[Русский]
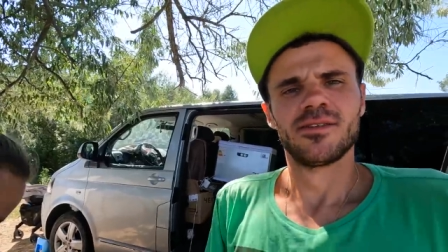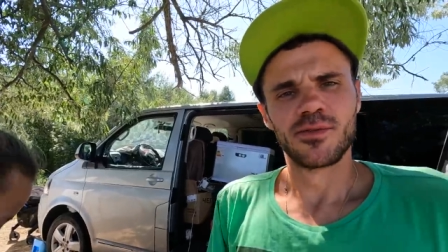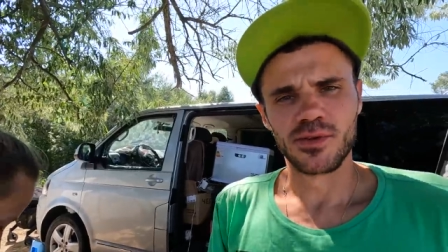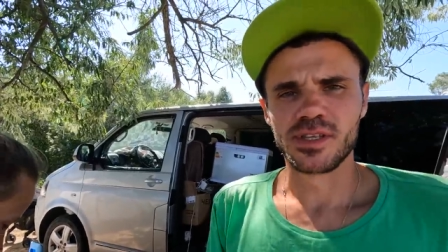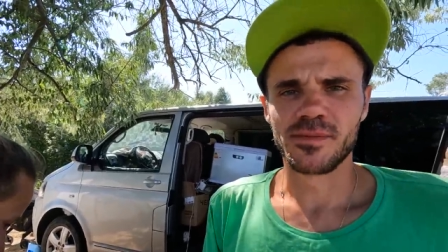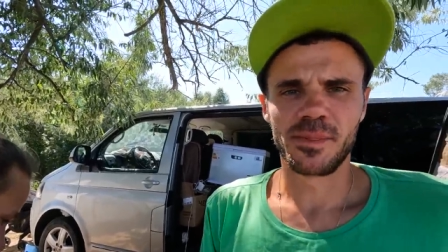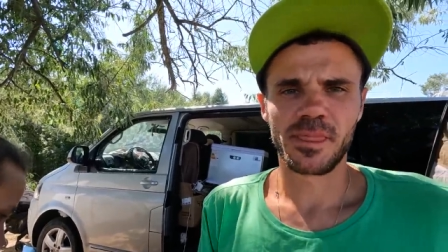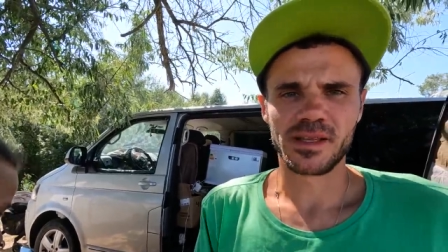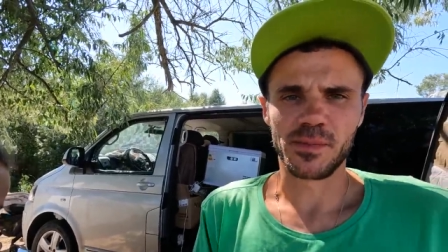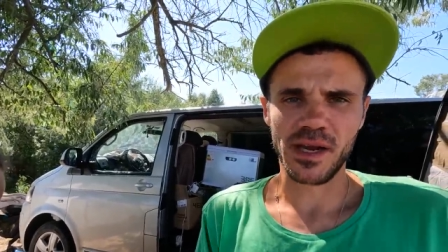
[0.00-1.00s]
Вот,
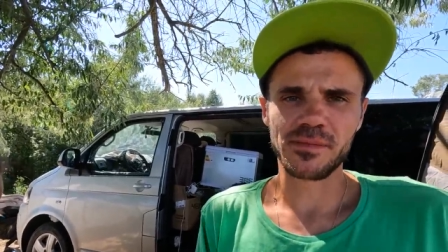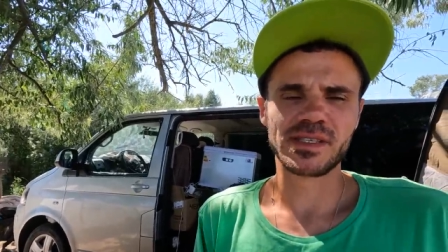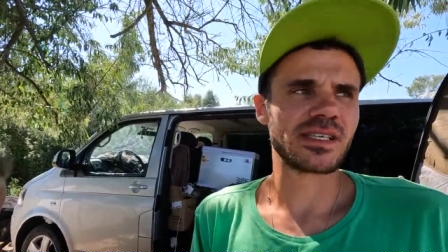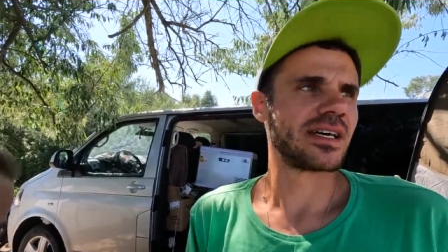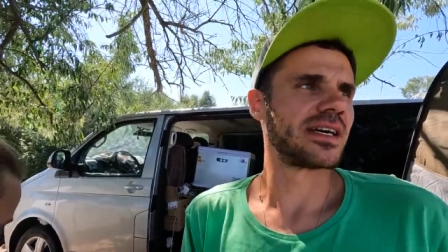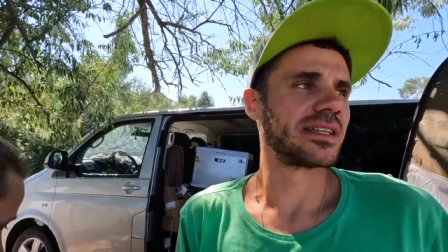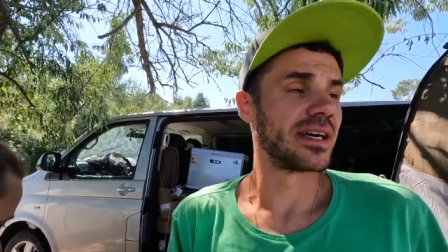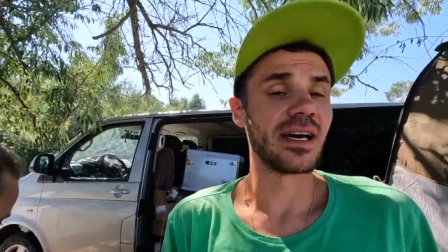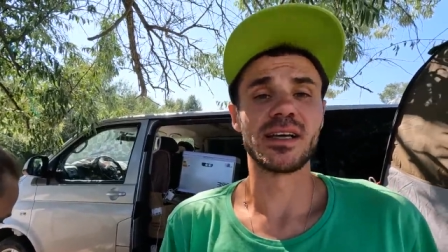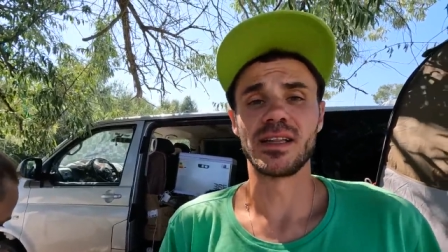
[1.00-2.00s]
отправимся
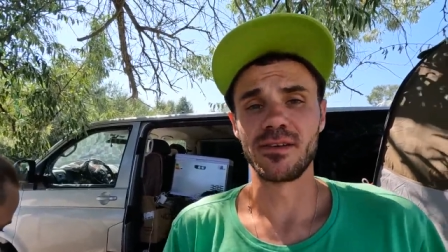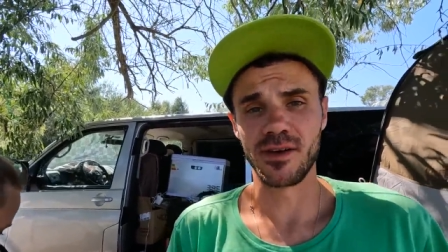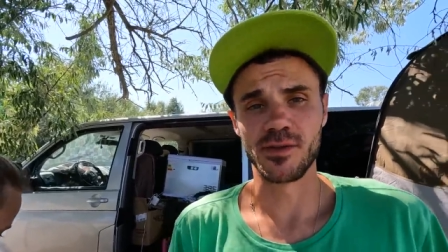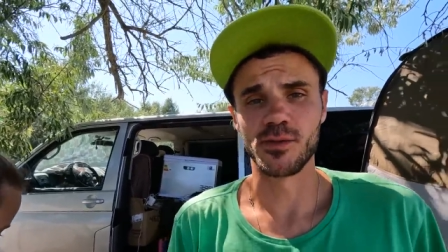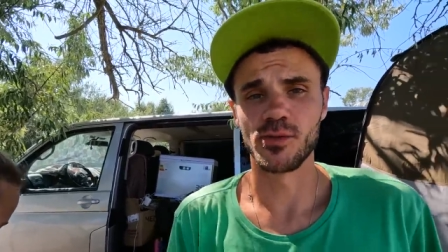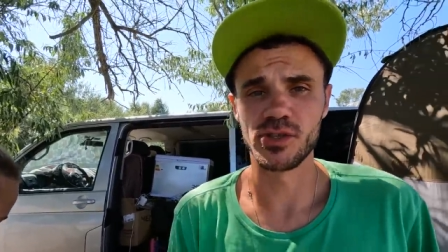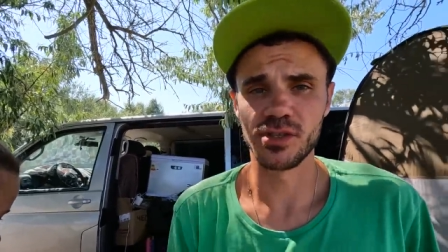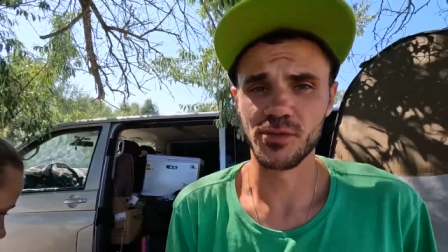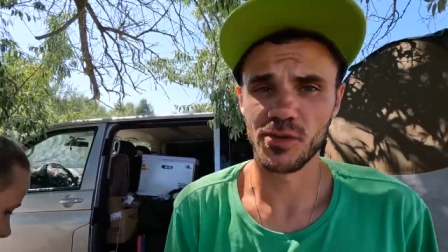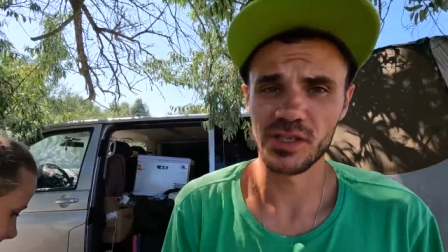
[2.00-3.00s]
на лаванду.
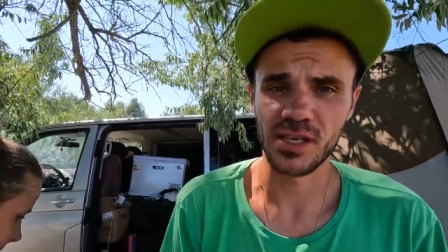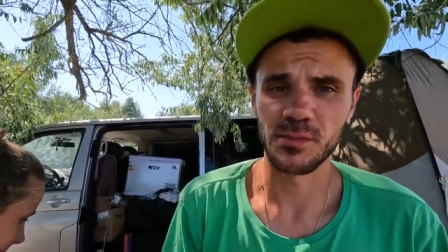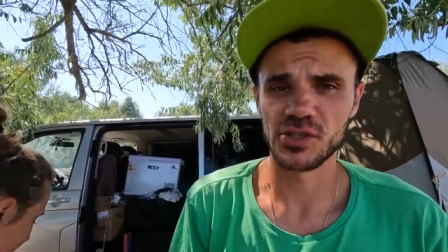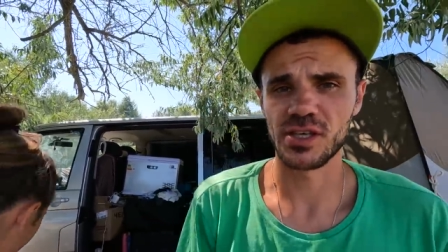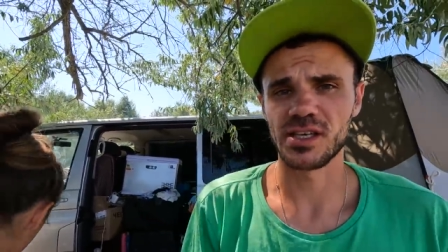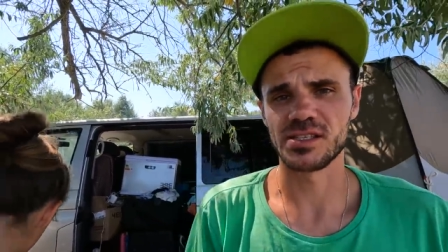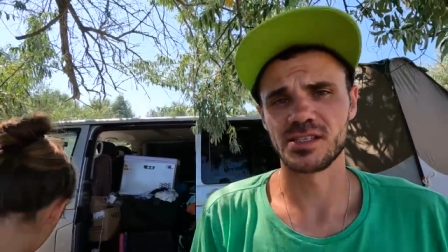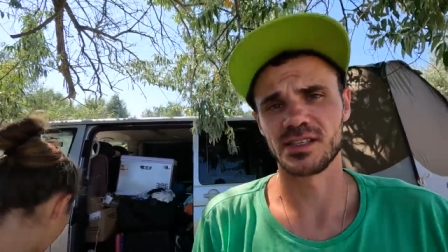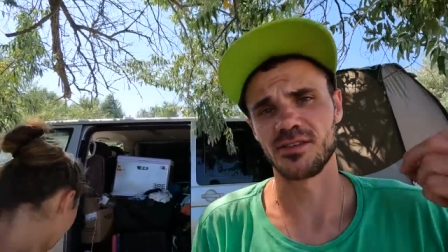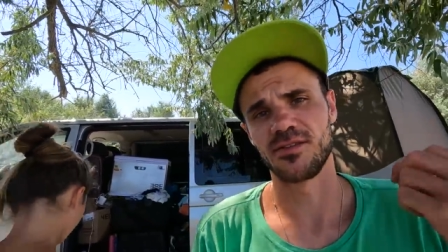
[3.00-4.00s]
Очень давно Наська мечтает
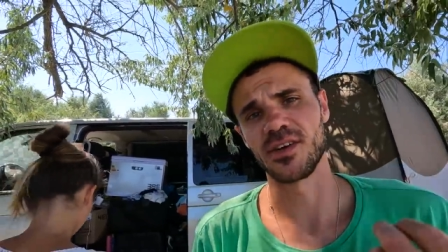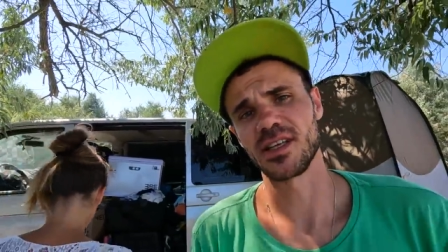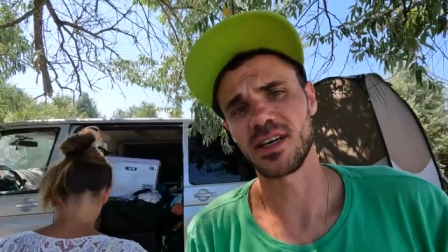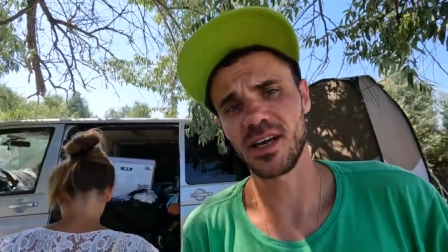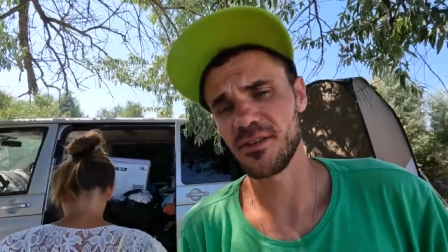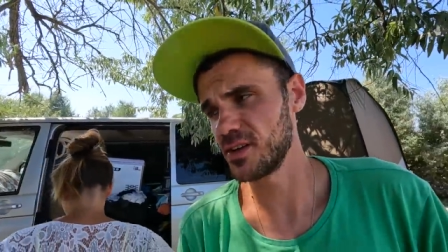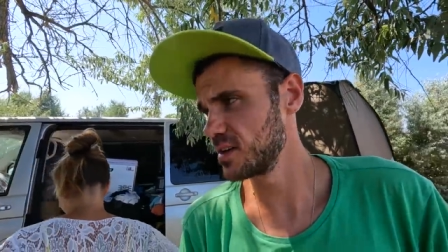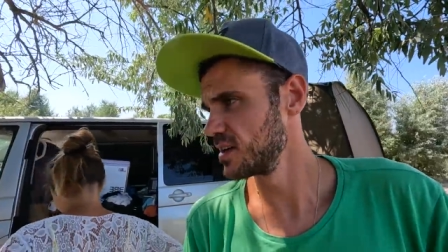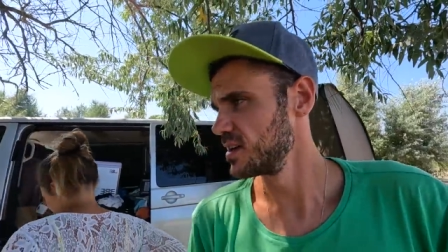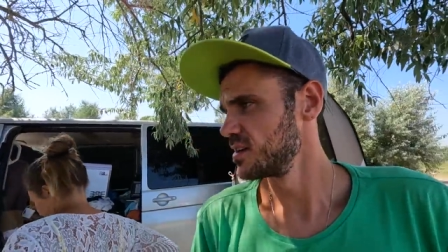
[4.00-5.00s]
сделать там
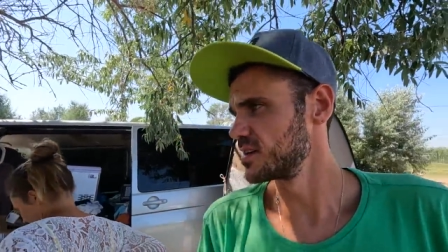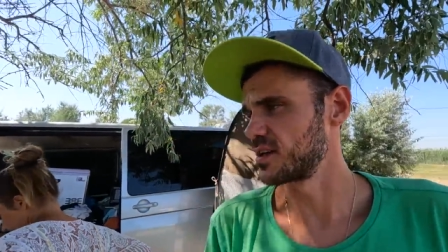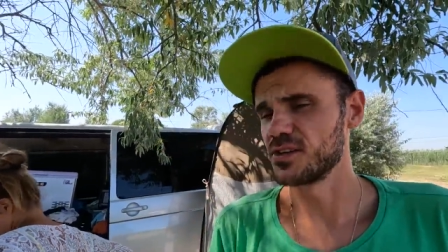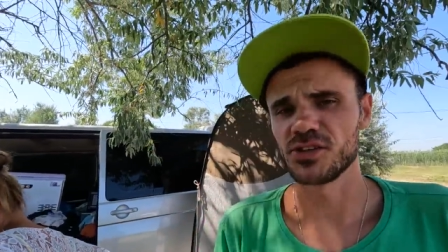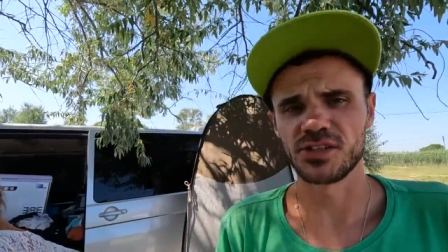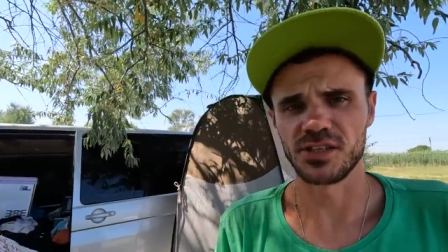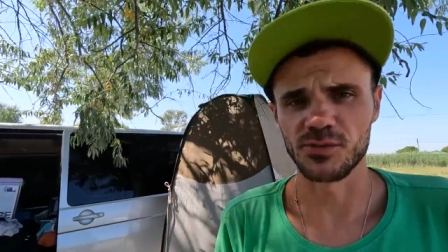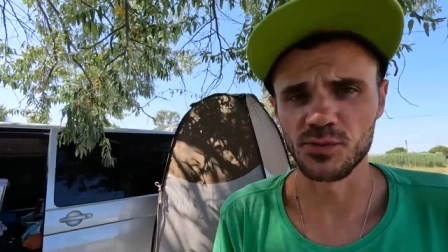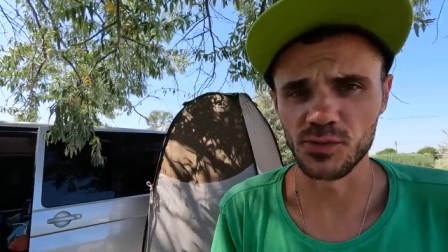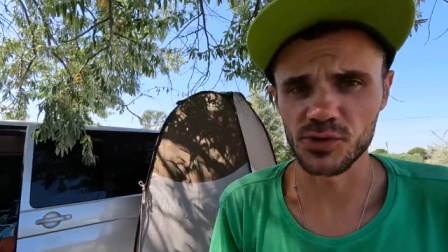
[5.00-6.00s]
фотографии, и, конечно,
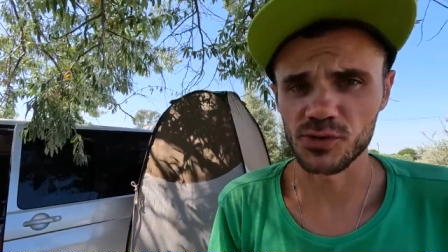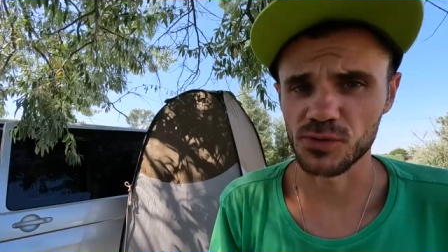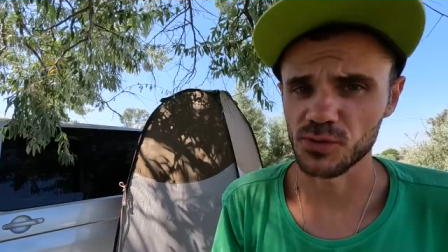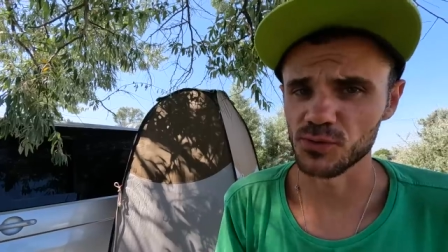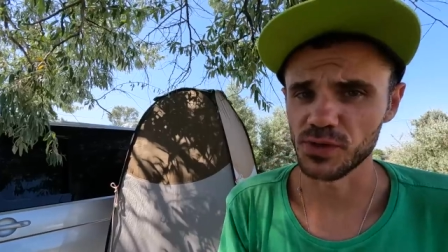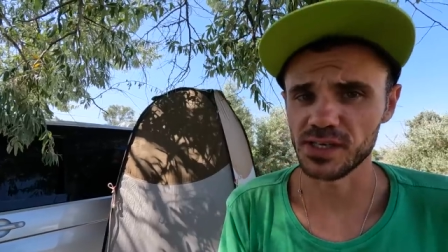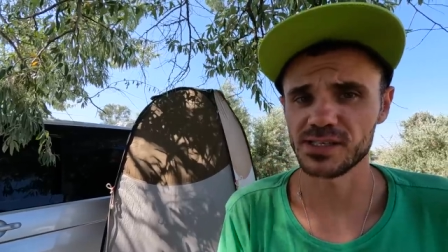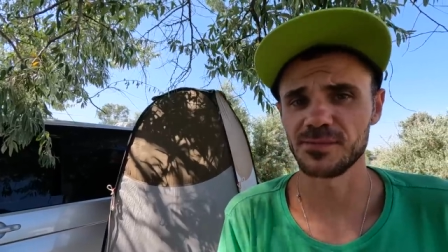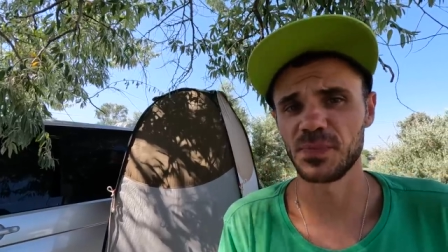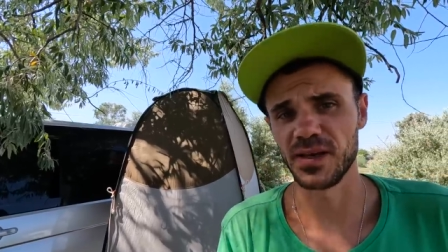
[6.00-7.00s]
я думаю, что у
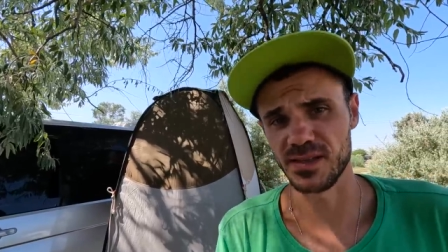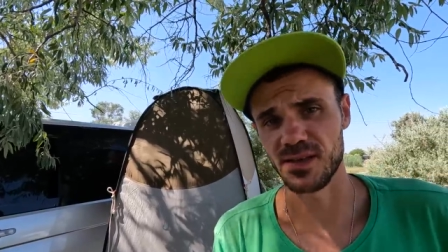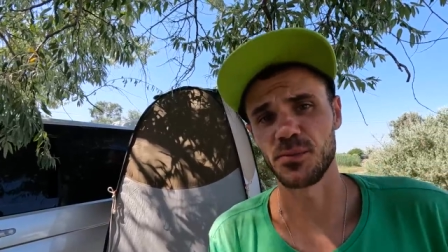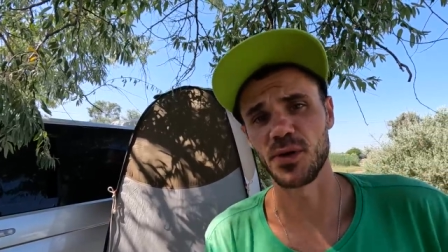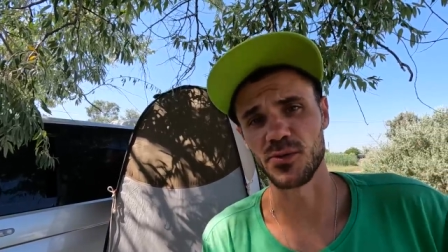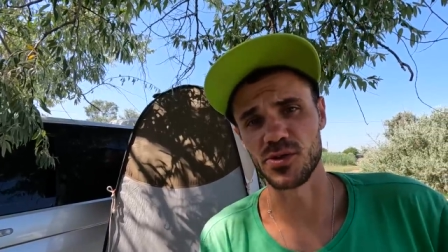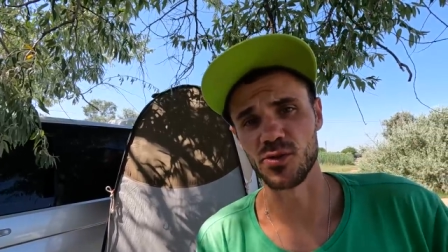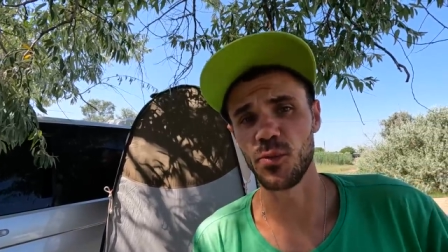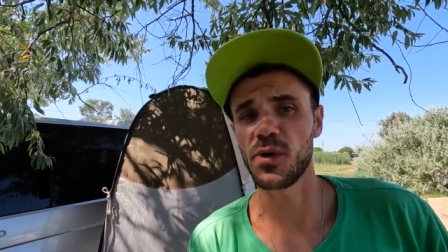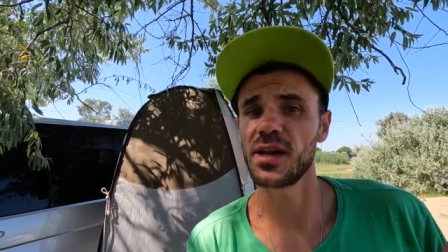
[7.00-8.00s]
нас это
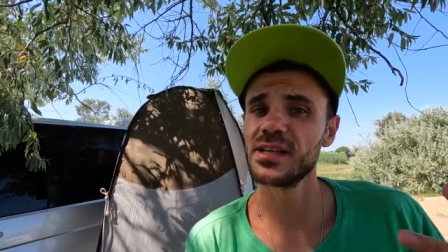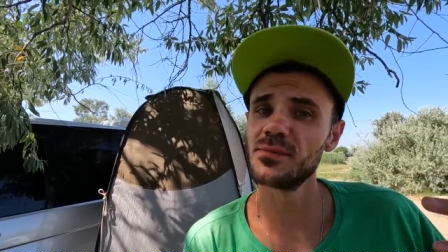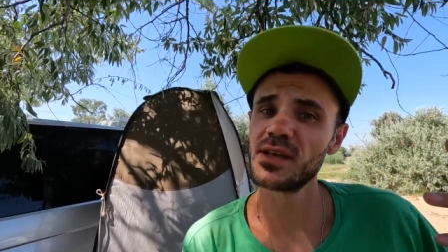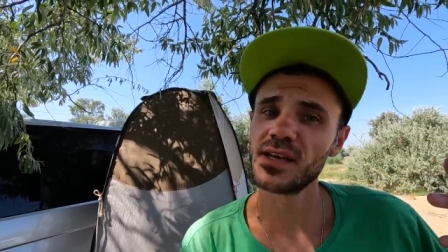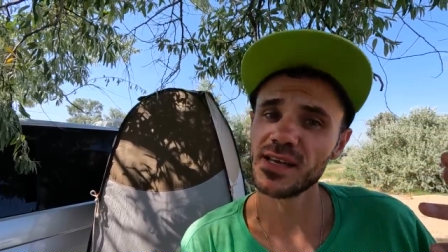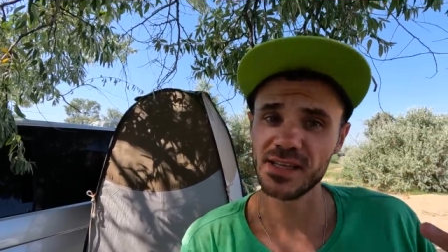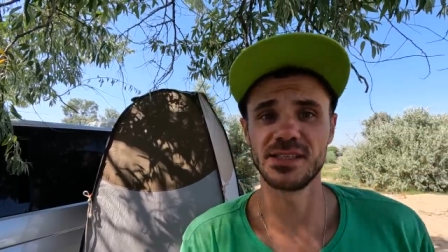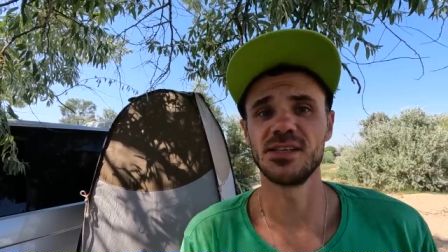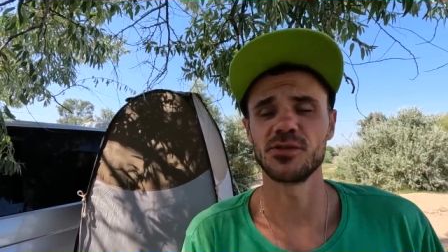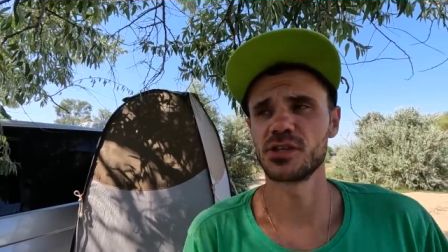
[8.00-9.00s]
получится. Ну, по крайней мере, я
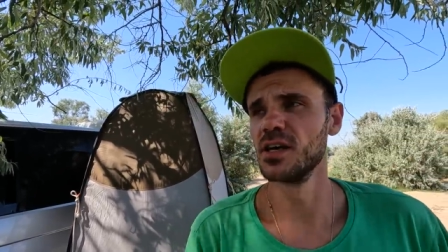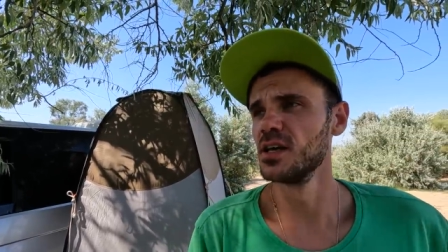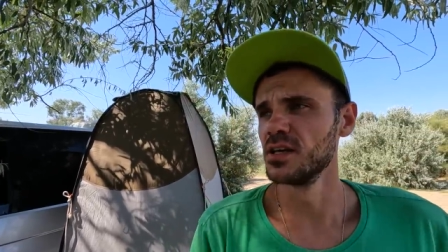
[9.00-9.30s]
надеюсь.